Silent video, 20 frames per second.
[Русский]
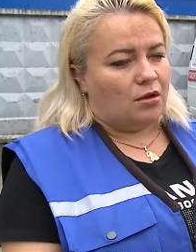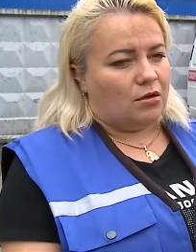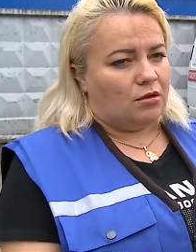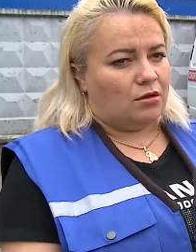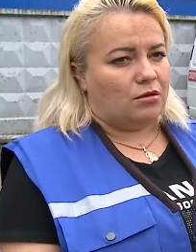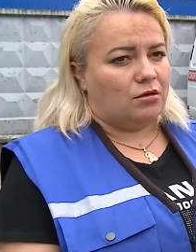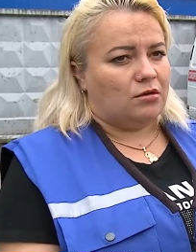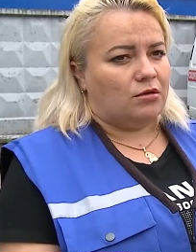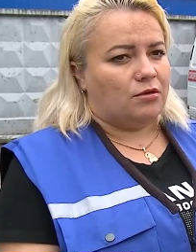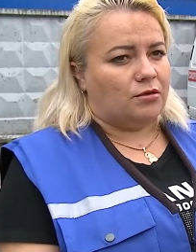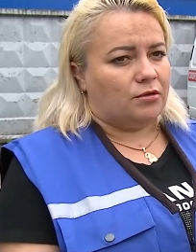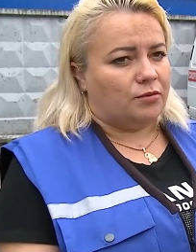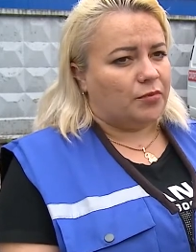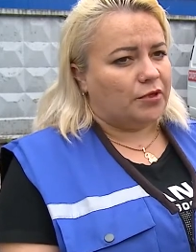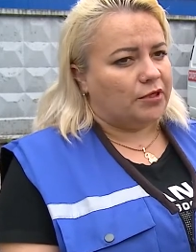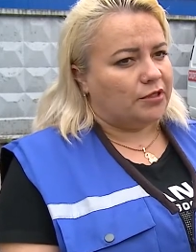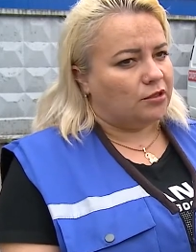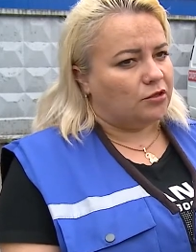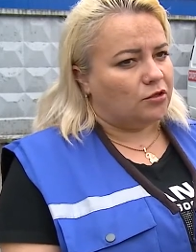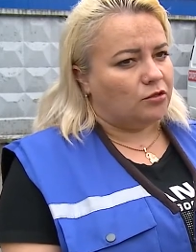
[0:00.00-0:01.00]
А,
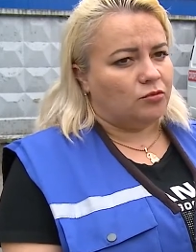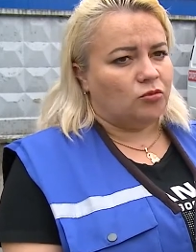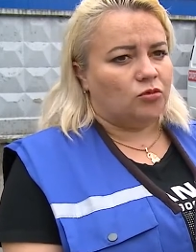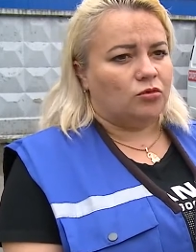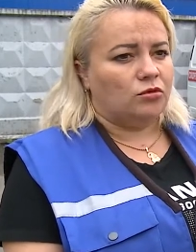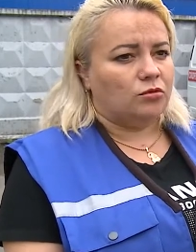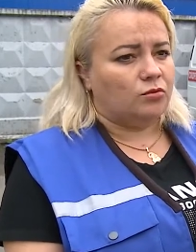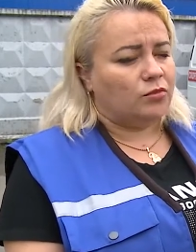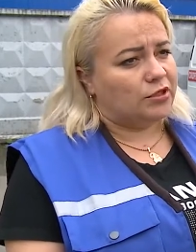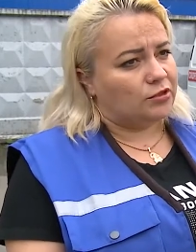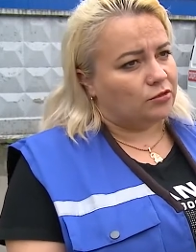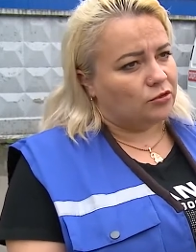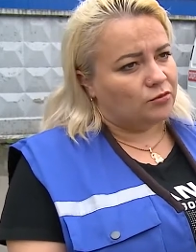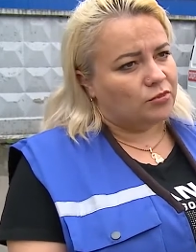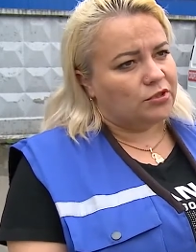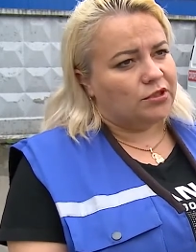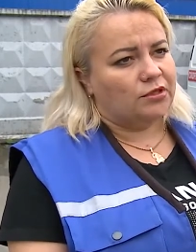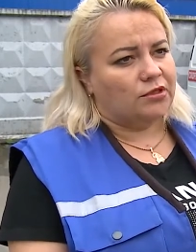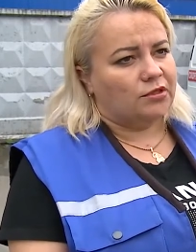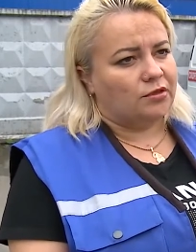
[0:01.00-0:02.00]
поэтому, мое
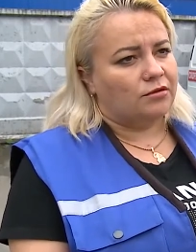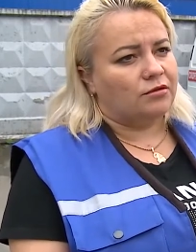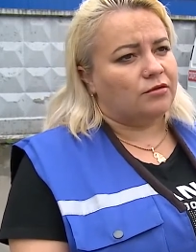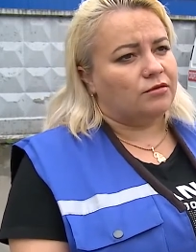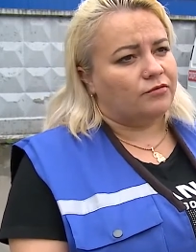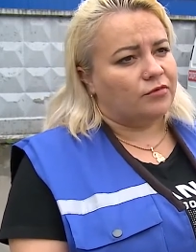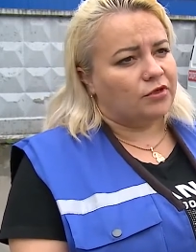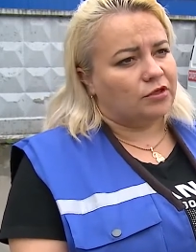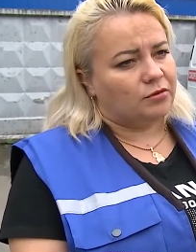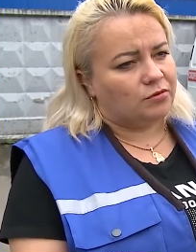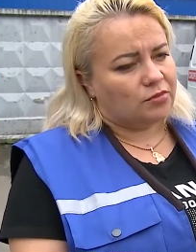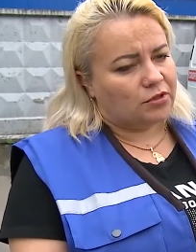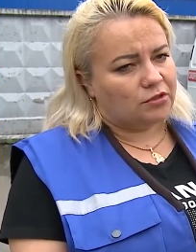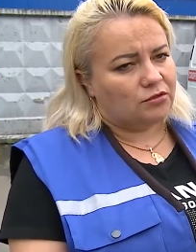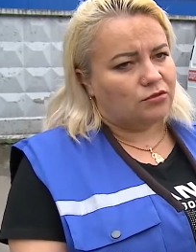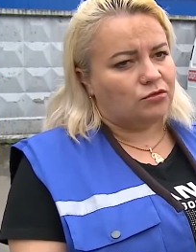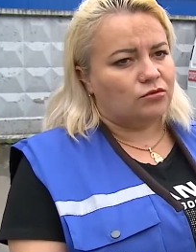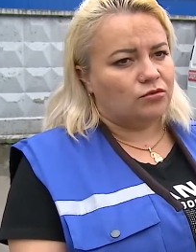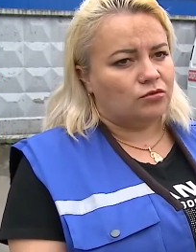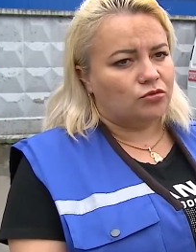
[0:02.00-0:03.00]
мнение, в этом
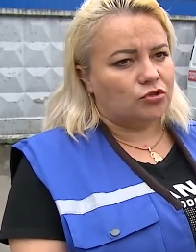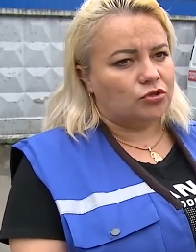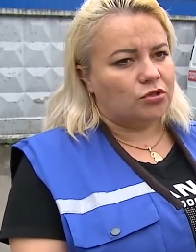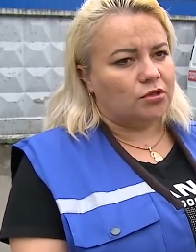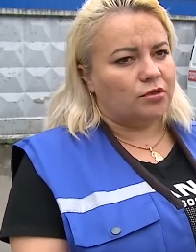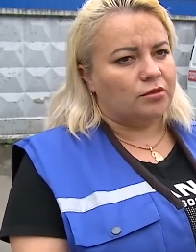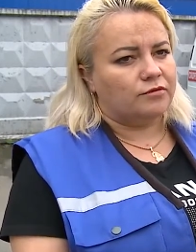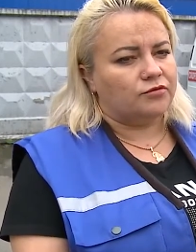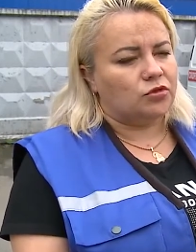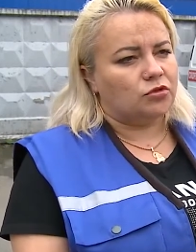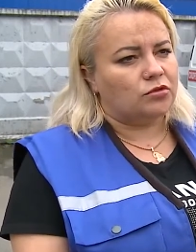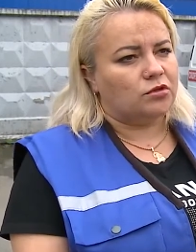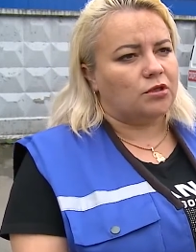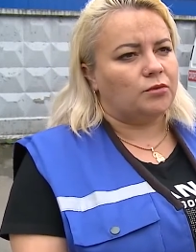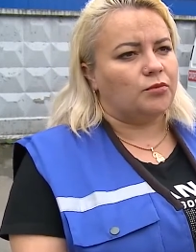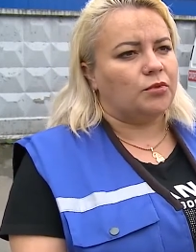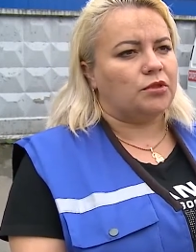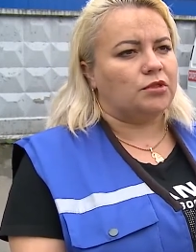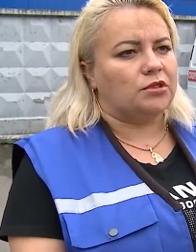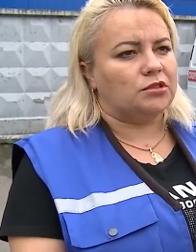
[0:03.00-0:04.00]
году нужно все-таки
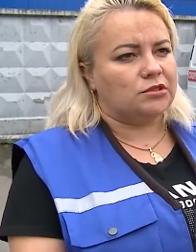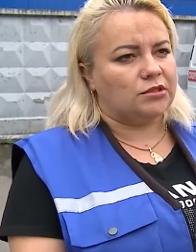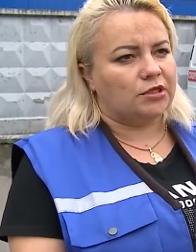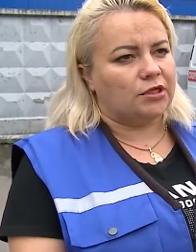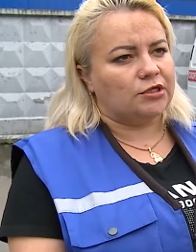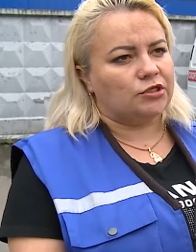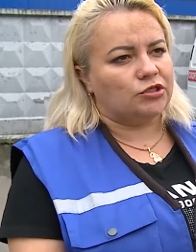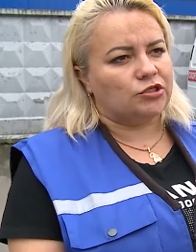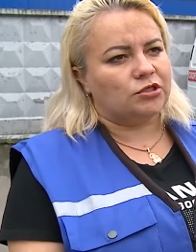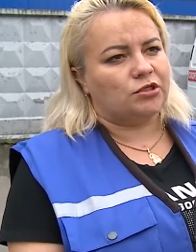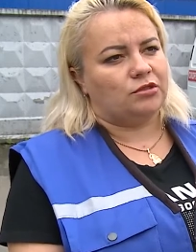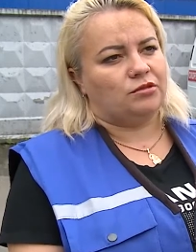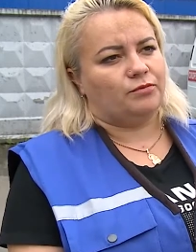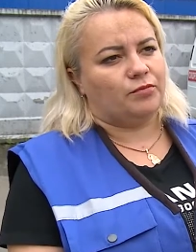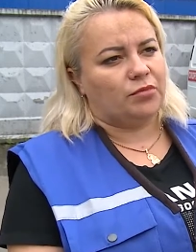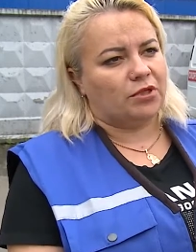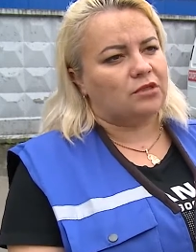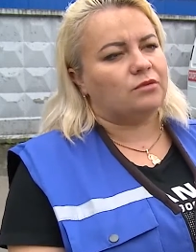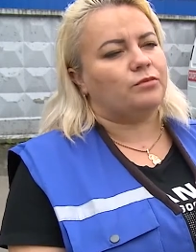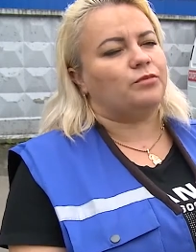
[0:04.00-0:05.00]
предостеречься,
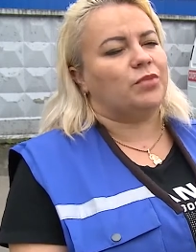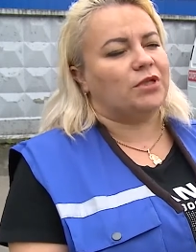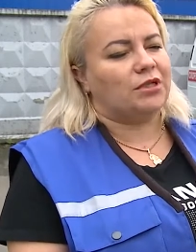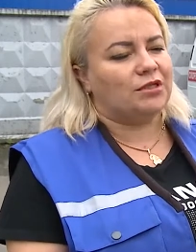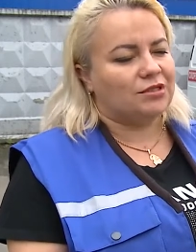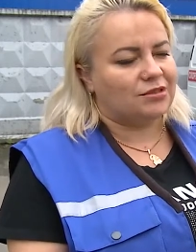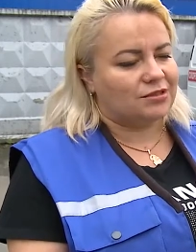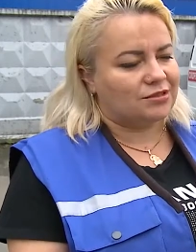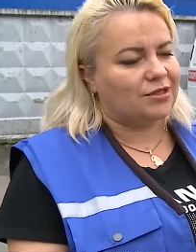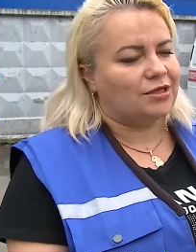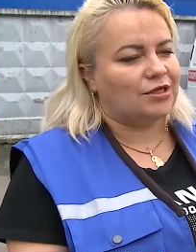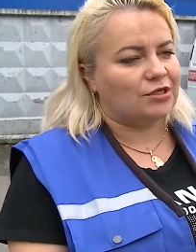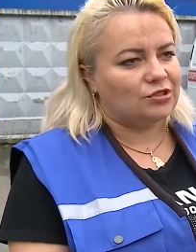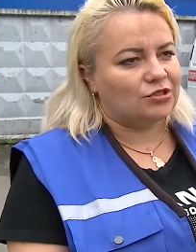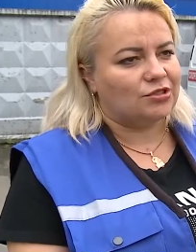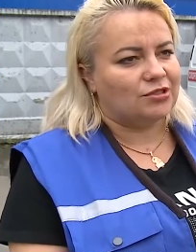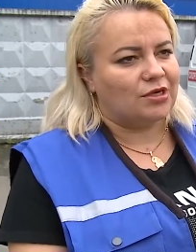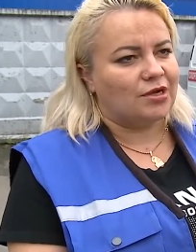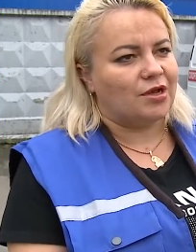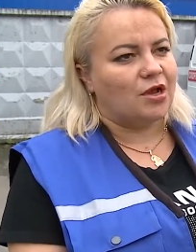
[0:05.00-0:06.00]

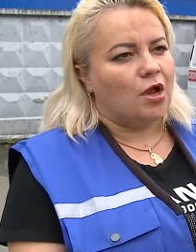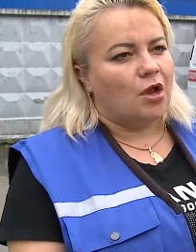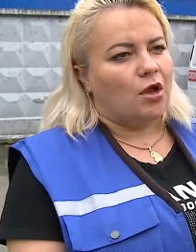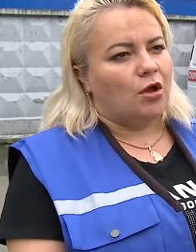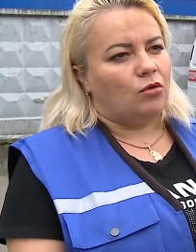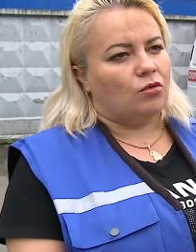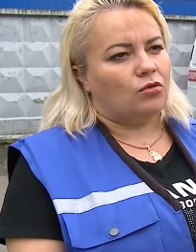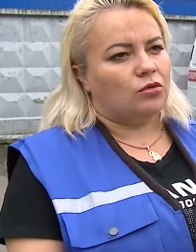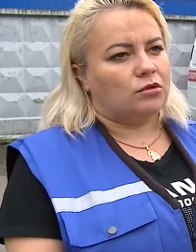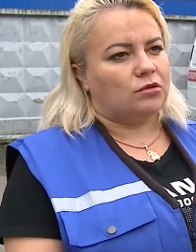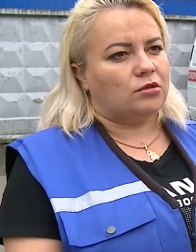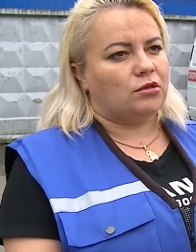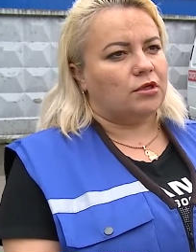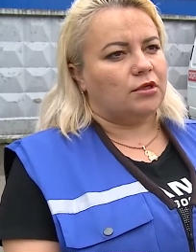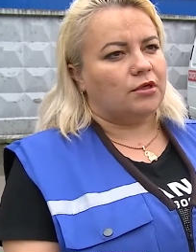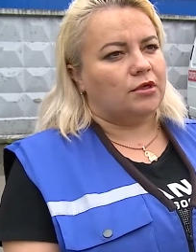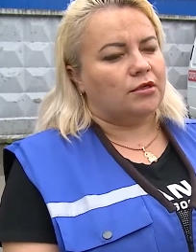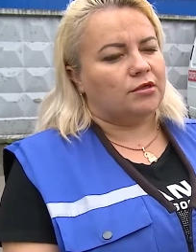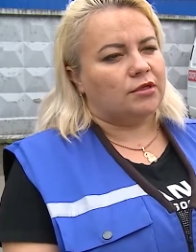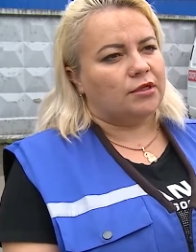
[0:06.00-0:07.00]
предостеречься от
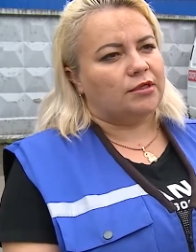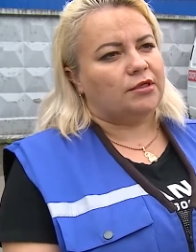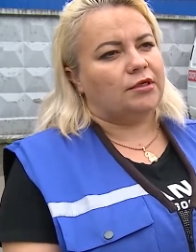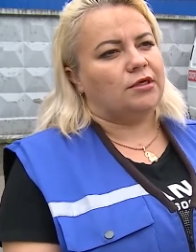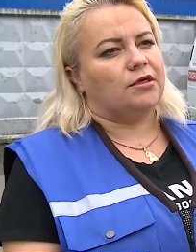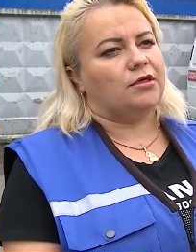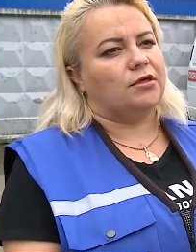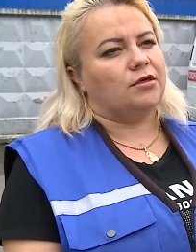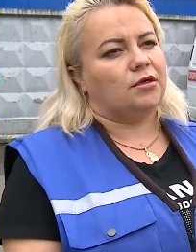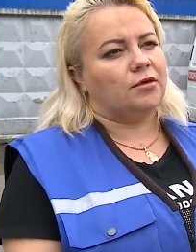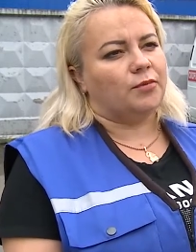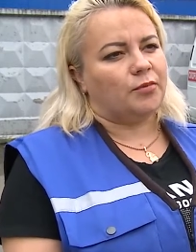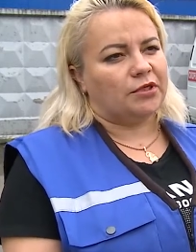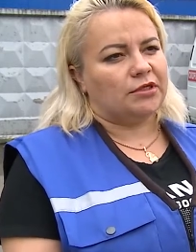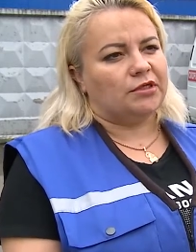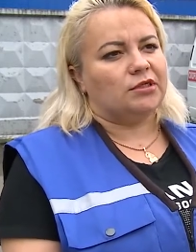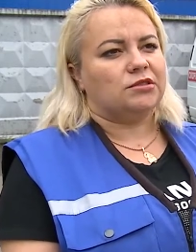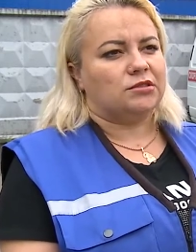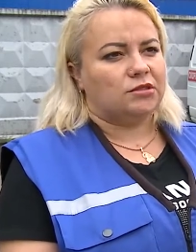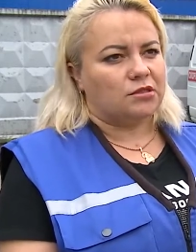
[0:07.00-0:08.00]
таких
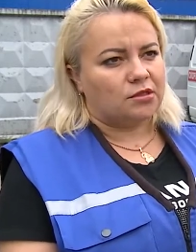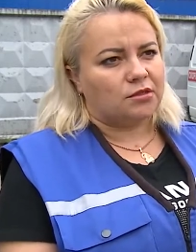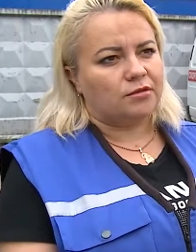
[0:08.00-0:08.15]
поездок.